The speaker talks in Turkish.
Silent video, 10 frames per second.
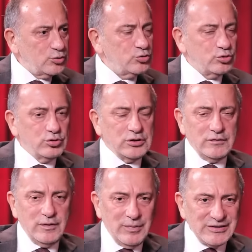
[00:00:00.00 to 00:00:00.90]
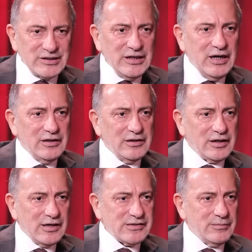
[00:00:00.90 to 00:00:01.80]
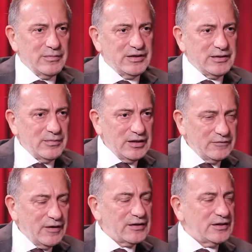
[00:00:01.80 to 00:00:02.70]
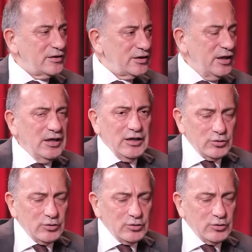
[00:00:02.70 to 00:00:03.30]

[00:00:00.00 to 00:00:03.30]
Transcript: güçlüyken ve başka yerlerde kazanma ihtimali varken de